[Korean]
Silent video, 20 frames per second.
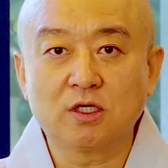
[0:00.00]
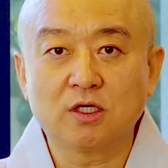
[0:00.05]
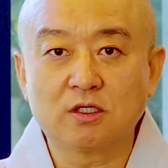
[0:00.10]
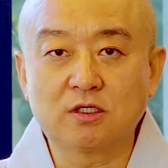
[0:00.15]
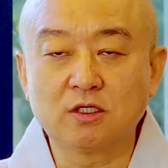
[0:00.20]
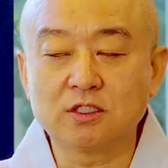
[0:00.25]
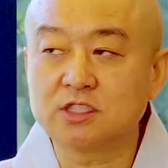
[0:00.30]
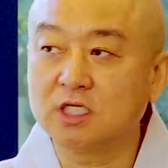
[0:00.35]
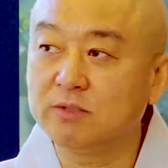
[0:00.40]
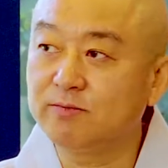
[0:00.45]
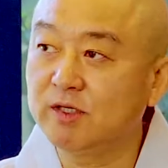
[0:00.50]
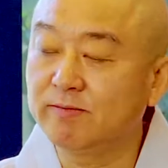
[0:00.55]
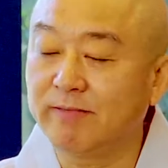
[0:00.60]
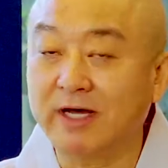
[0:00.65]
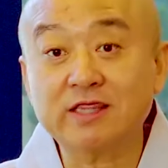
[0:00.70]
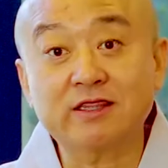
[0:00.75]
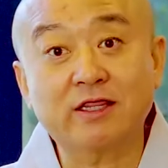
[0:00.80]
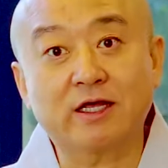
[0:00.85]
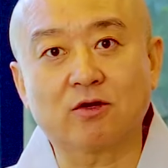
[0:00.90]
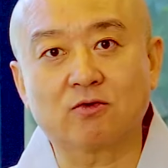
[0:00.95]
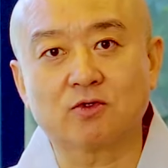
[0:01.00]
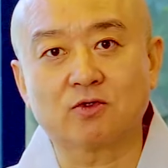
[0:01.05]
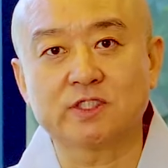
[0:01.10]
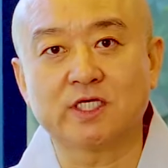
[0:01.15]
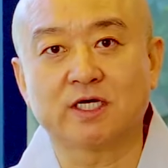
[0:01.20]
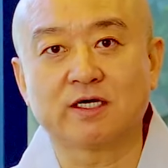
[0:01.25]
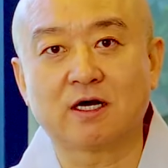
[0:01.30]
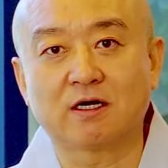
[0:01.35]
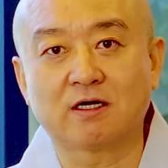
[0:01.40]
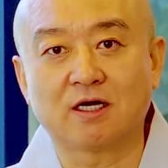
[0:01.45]
그 점이 맞다라고
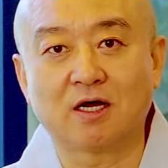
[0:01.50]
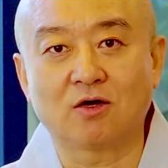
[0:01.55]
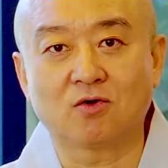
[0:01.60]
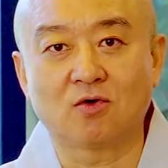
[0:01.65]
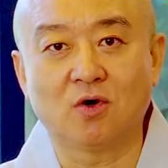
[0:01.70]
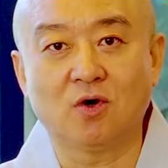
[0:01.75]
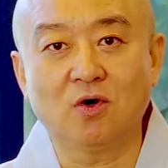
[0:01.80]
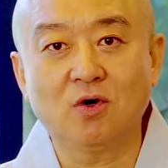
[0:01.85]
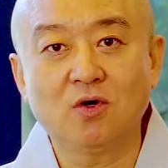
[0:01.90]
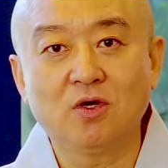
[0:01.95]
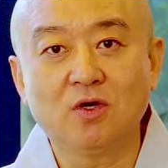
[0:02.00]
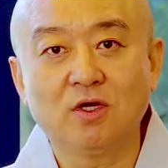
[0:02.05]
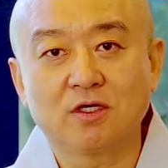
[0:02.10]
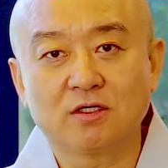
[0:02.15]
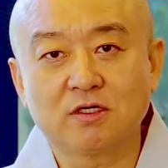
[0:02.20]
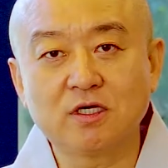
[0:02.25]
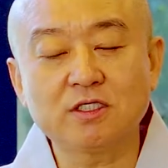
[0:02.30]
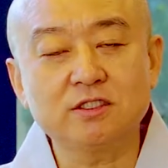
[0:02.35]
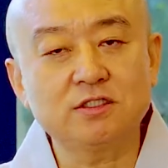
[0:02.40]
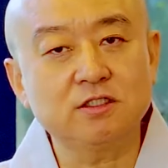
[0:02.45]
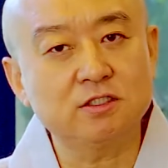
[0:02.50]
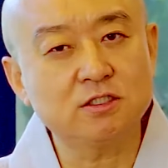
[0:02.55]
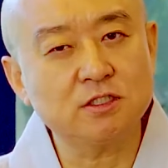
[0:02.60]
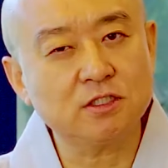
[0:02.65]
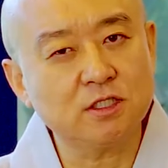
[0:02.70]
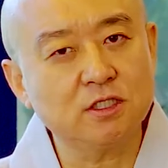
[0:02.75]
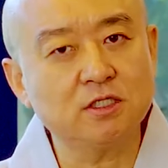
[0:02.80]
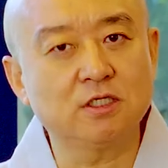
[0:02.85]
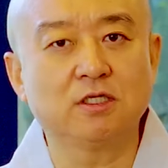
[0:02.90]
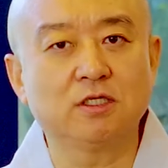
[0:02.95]
생각을 하고 거기서
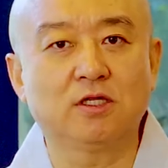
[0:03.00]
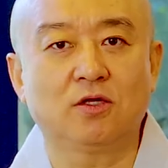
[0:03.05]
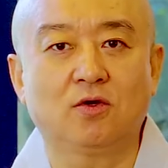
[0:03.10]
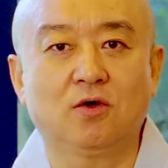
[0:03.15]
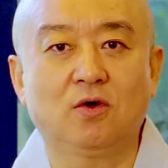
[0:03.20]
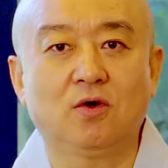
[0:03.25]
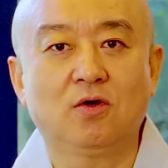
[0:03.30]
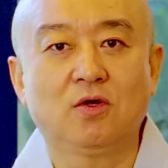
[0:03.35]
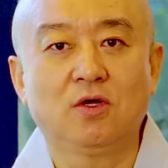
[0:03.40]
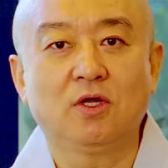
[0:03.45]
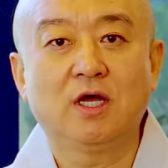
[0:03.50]
시키는 대로